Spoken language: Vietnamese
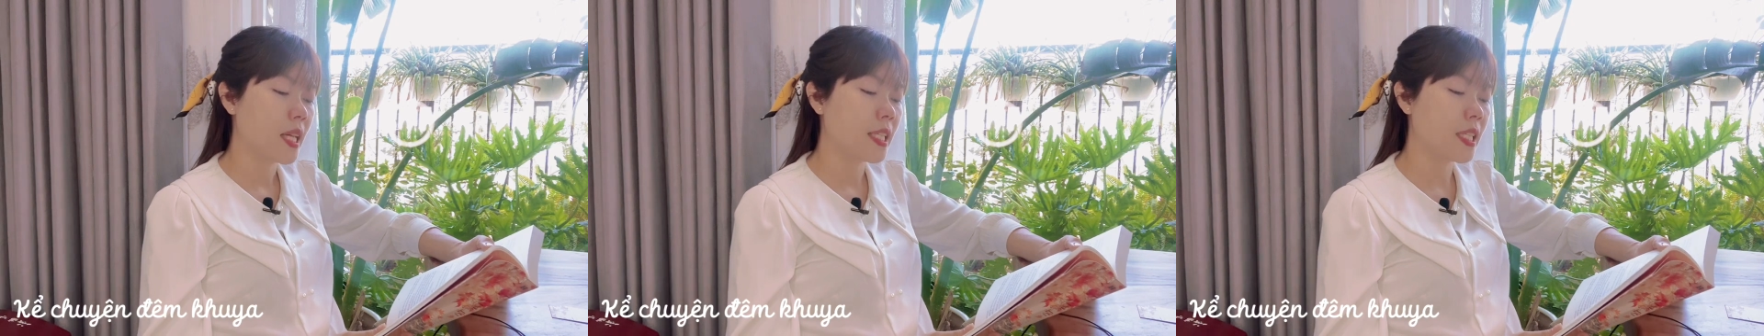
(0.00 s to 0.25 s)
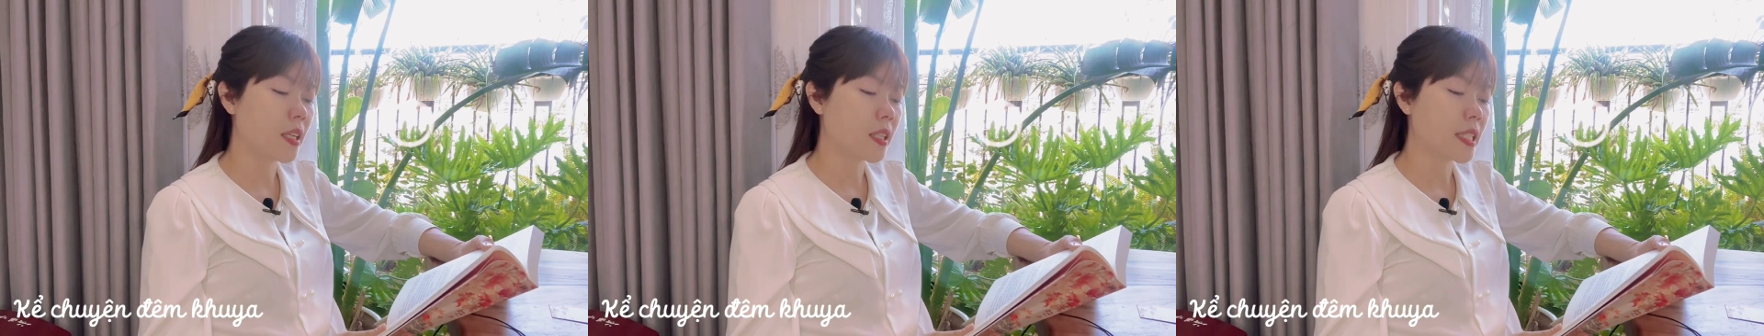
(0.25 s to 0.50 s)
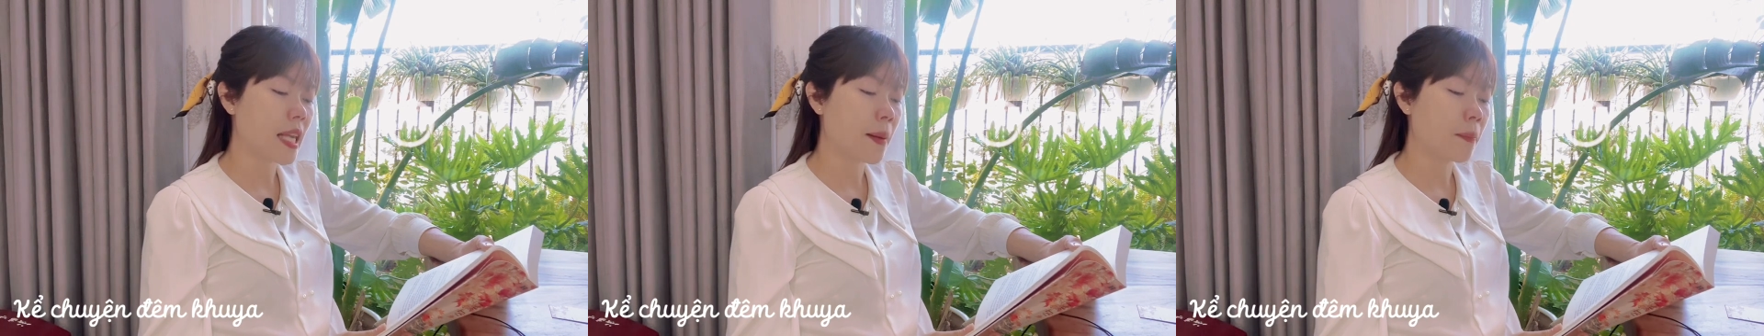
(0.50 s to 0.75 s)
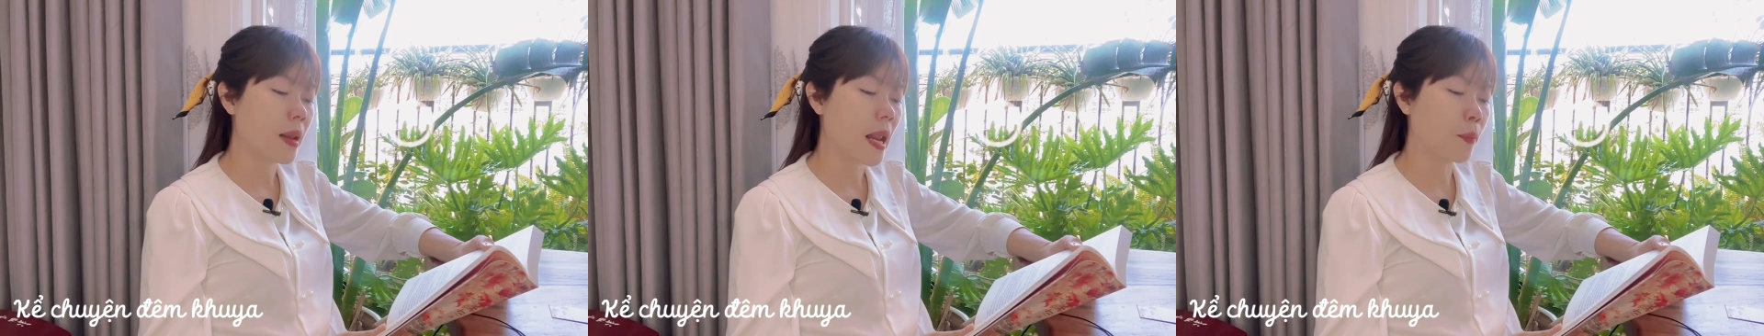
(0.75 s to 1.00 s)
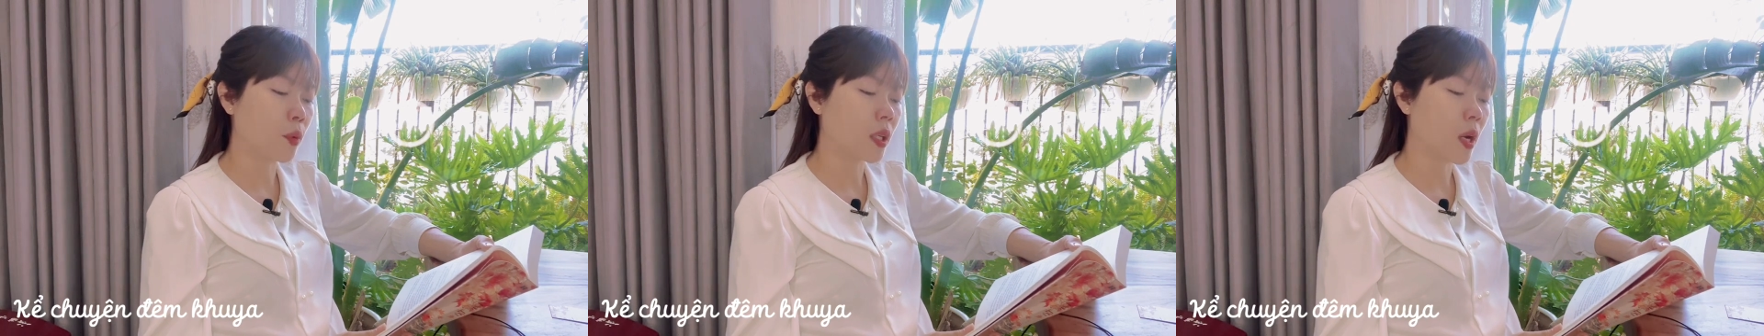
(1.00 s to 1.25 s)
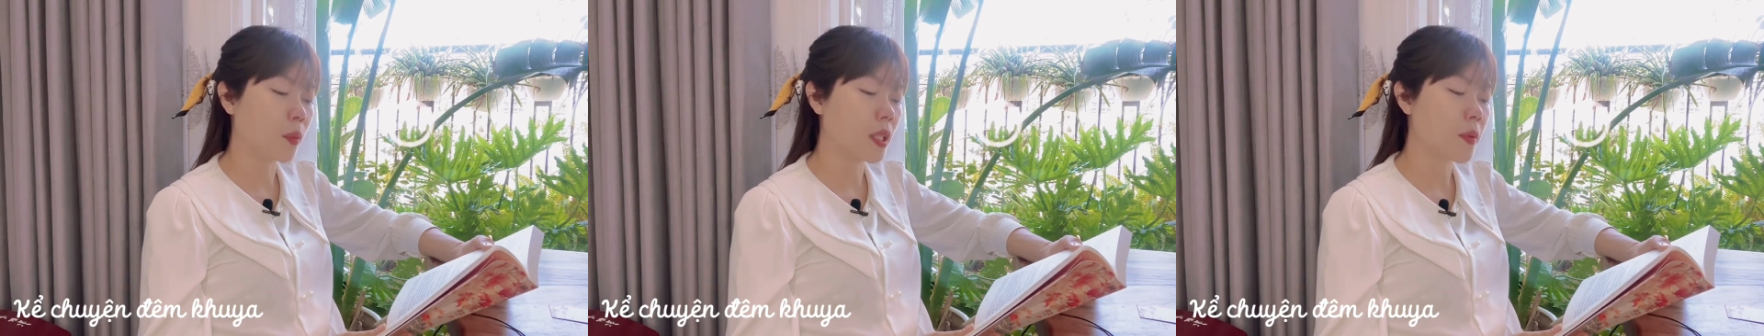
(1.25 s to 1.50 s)
chỉ được xem là một
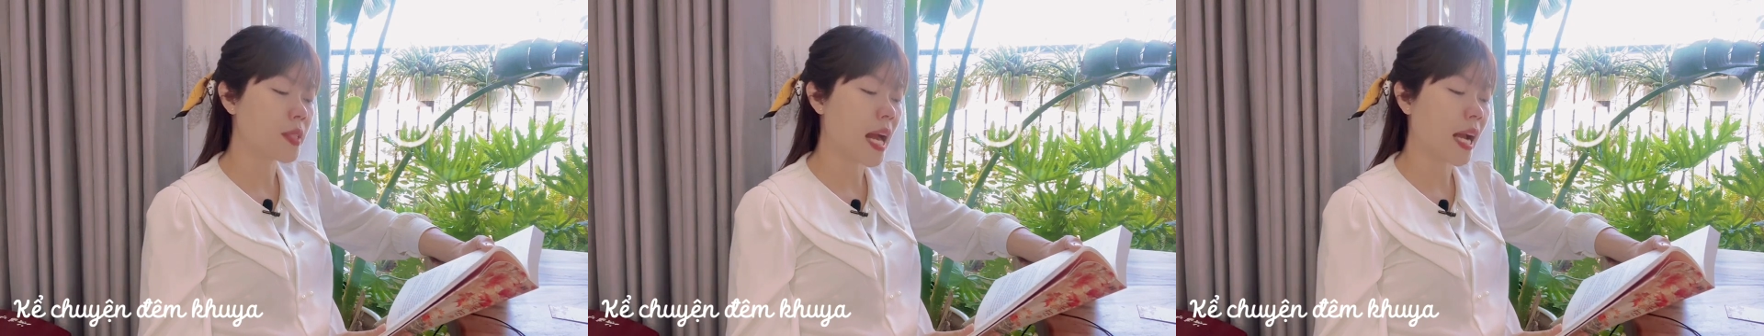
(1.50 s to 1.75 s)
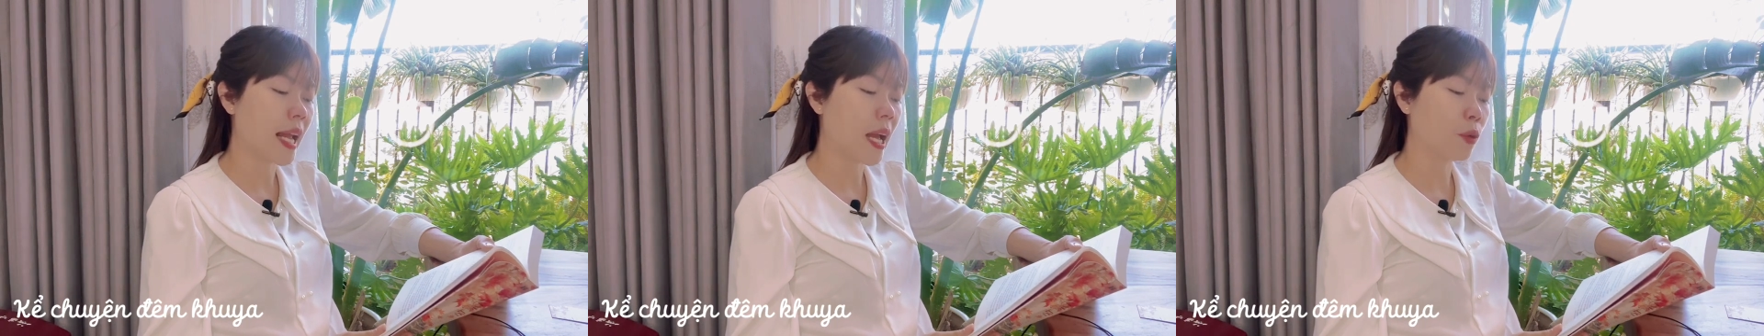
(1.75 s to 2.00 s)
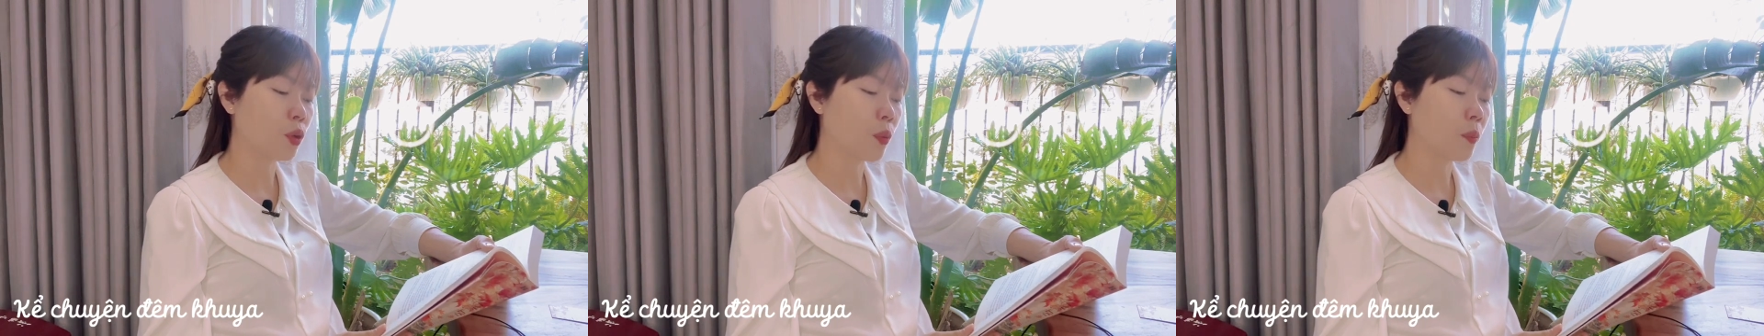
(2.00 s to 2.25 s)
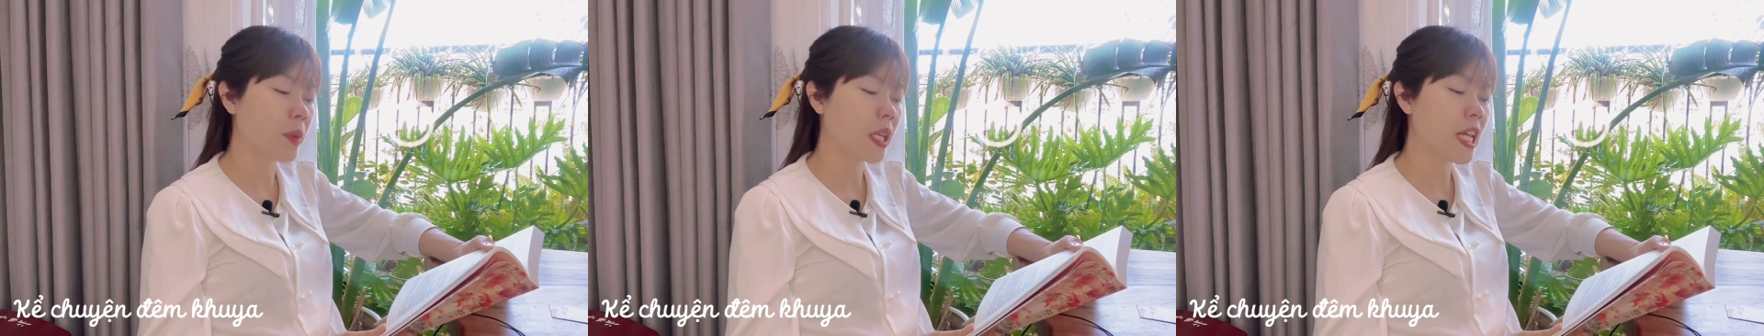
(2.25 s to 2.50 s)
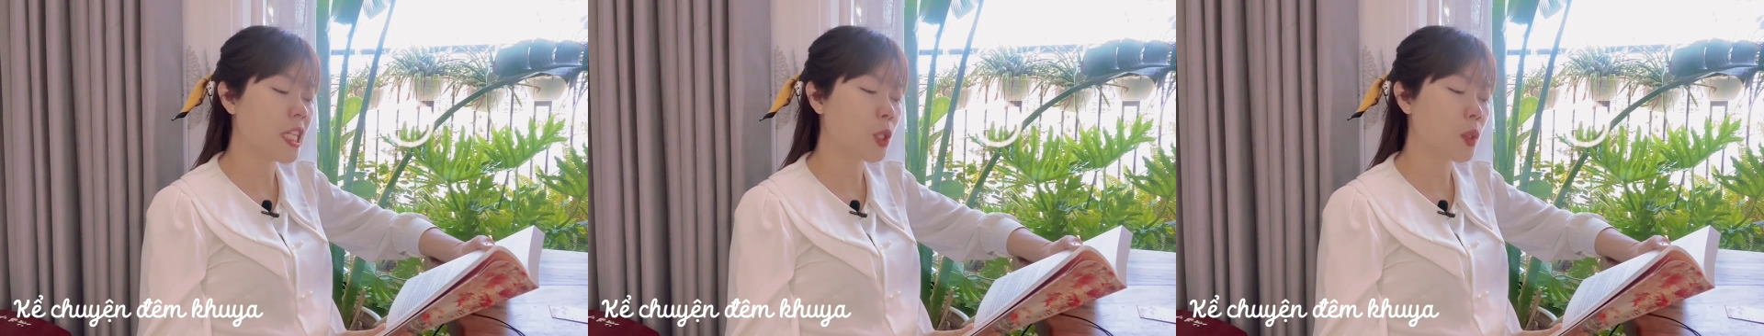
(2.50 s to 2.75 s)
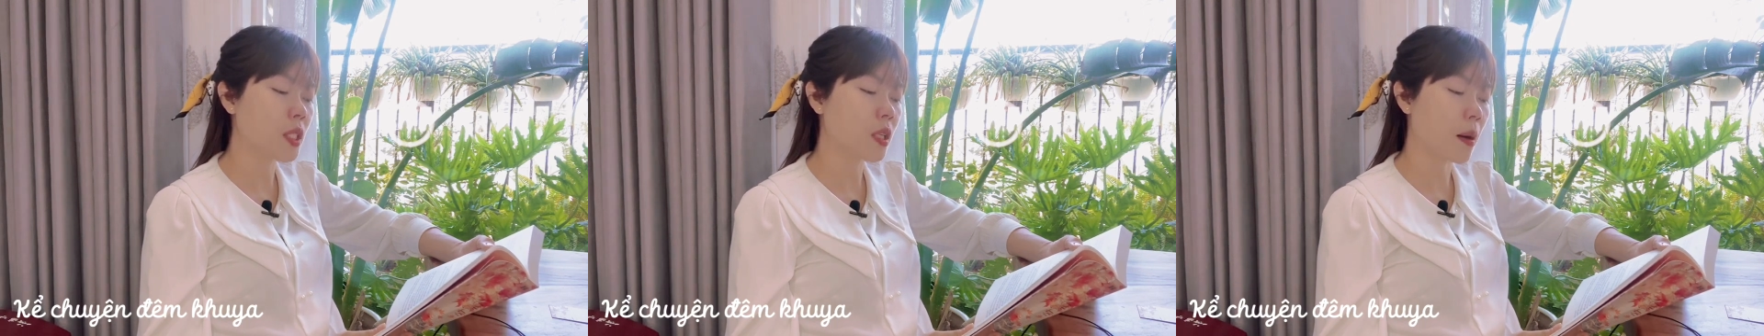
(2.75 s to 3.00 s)
cậu thiếu gia nghèo túng mất đi
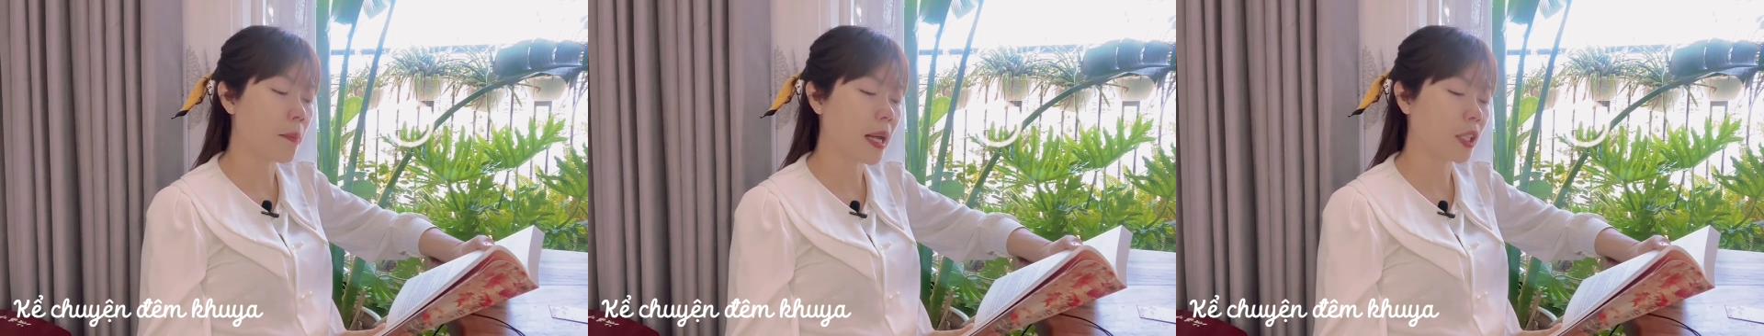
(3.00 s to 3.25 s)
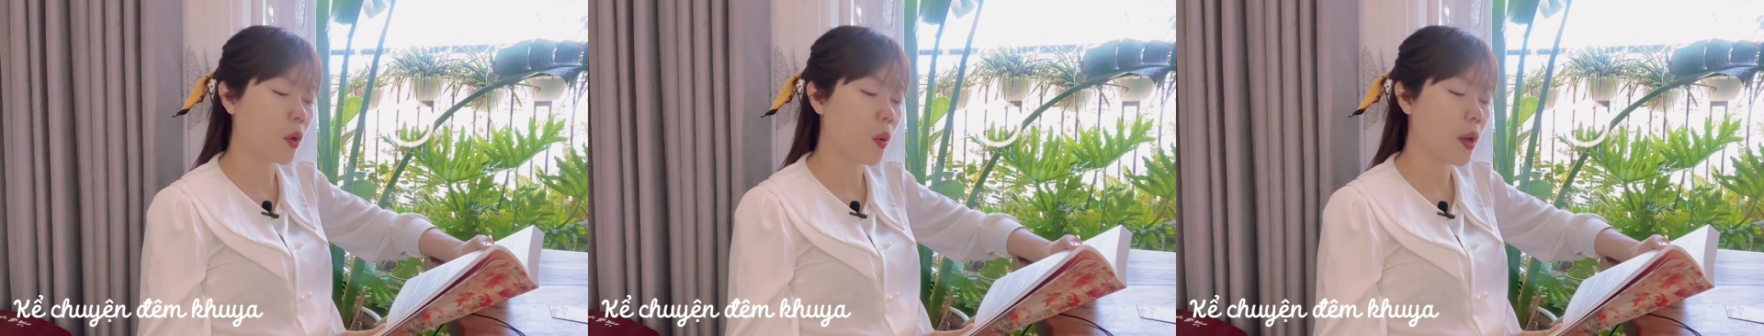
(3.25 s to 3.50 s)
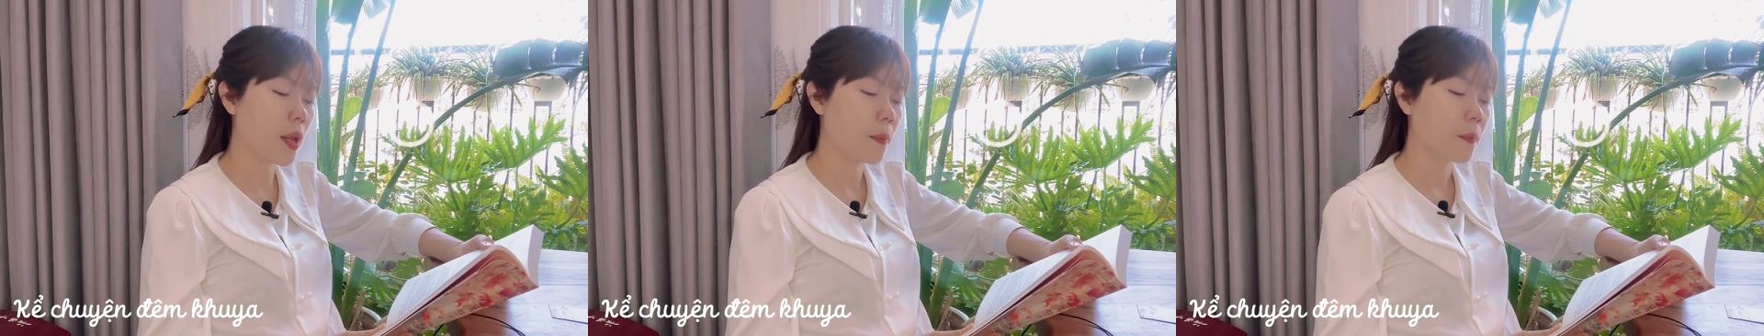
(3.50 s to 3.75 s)
chỗ dựa mà thôi.